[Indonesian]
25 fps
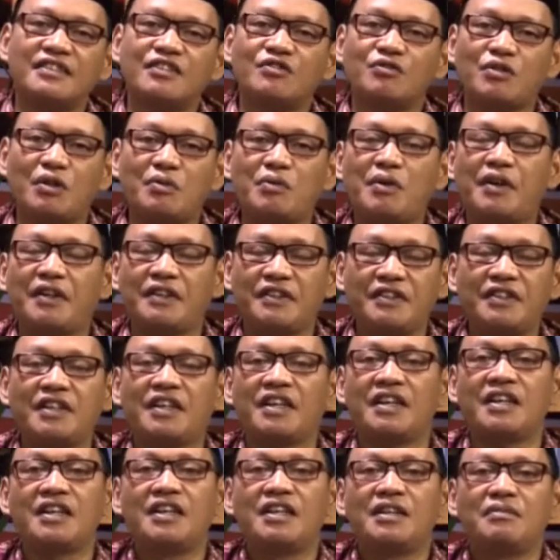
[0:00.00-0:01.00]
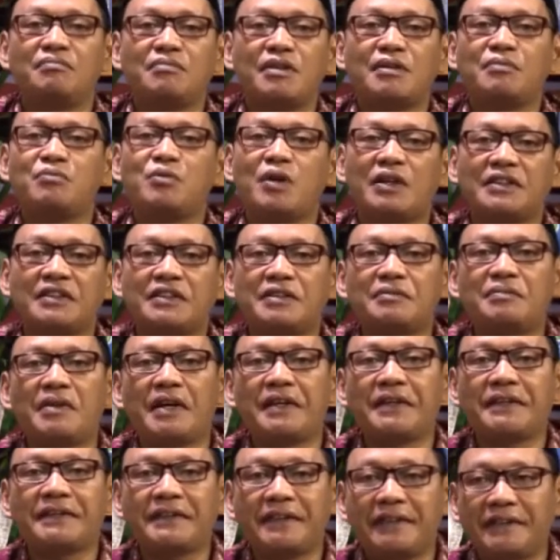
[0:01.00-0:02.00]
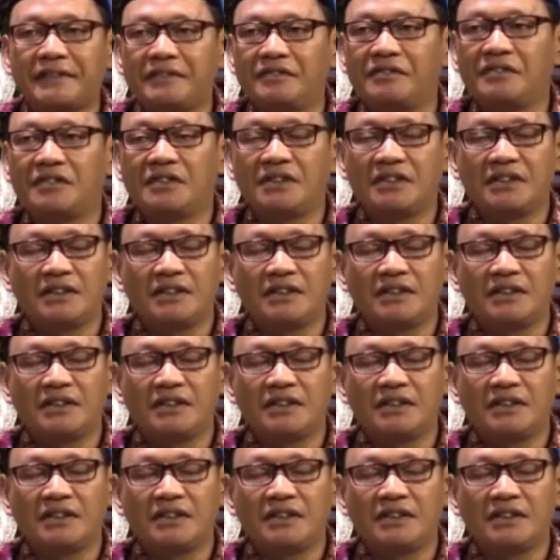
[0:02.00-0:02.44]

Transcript: siswa Muhammadiyah berbuat kebaikan.